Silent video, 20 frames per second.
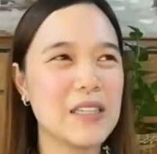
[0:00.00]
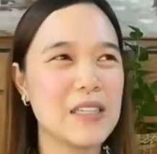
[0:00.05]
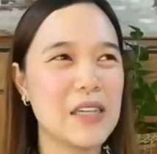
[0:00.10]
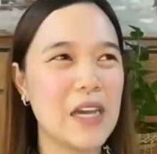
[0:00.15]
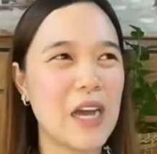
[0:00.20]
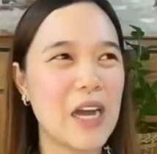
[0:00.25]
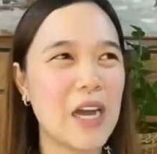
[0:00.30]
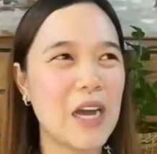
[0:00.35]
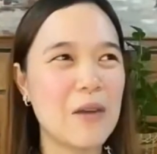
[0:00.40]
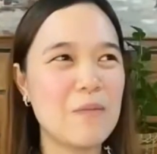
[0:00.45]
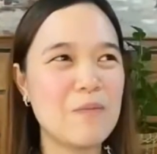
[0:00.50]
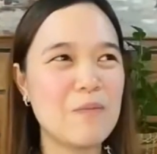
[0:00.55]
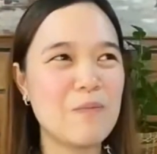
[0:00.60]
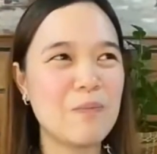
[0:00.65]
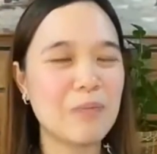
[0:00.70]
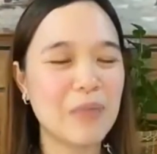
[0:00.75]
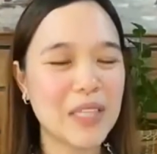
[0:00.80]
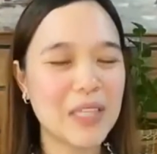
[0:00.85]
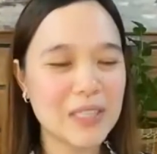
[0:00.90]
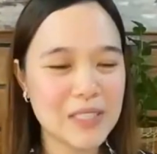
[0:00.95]
Um,
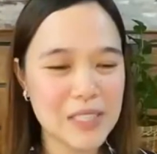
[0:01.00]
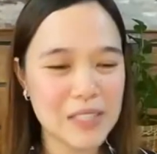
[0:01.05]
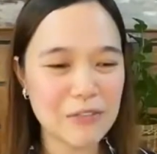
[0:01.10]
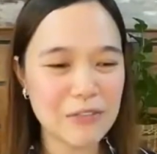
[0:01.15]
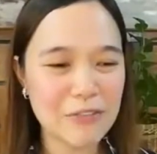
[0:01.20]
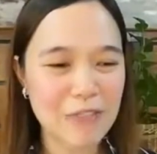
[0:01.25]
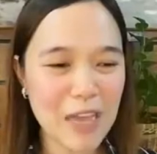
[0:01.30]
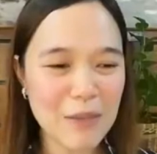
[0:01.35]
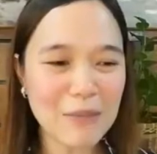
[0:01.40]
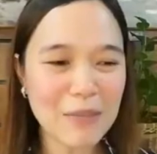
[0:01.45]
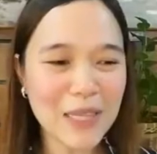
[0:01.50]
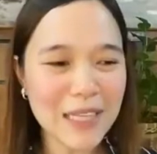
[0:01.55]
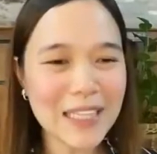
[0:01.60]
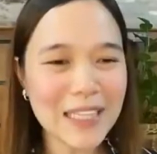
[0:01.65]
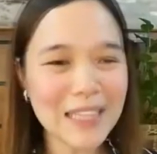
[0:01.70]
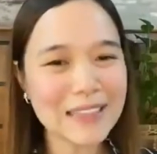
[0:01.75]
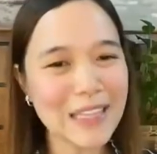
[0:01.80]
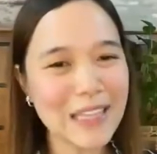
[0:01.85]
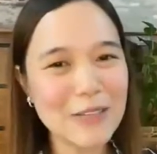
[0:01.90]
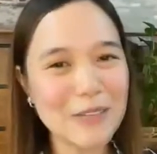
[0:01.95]
but sa
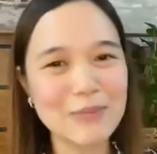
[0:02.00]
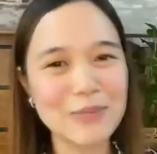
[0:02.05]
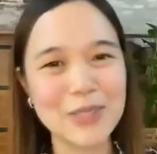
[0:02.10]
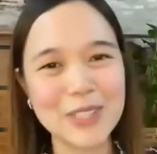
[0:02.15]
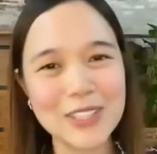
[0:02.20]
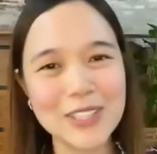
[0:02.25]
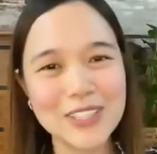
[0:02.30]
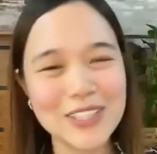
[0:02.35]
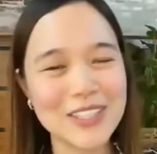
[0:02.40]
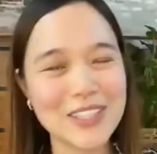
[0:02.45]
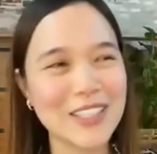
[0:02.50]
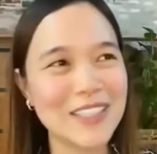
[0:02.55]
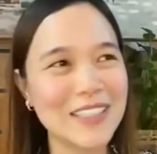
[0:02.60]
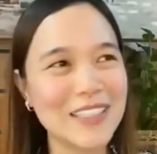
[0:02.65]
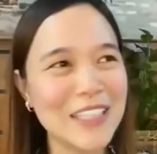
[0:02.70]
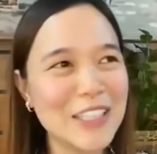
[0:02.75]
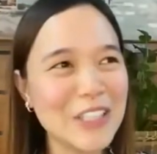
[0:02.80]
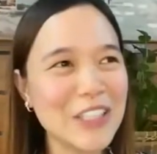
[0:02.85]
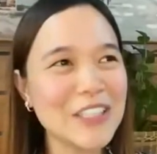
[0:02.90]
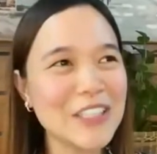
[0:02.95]
family table, sa
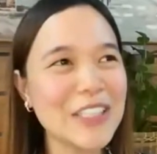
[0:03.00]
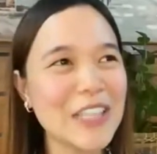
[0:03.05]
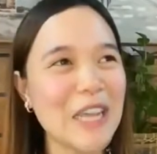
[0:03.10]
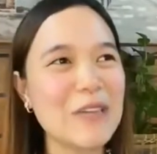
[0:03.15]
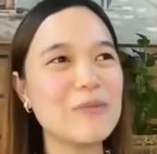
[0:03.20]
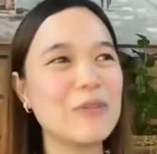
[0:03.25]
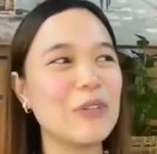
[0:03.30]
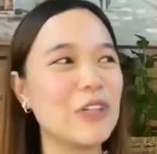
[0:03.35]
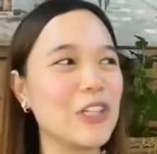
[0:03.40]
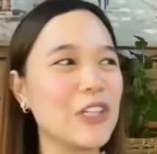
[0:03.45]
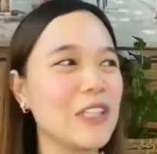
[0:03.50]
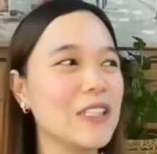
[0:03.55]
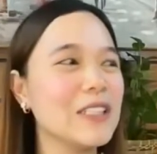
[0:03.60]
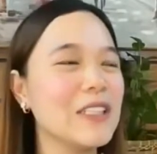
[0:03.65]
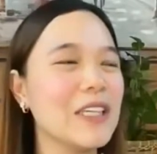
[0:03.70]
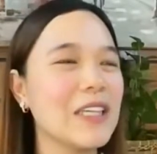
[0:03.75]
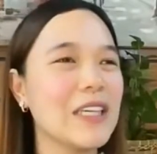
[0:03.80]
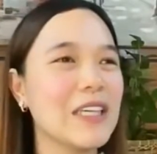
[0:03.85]
dinner table,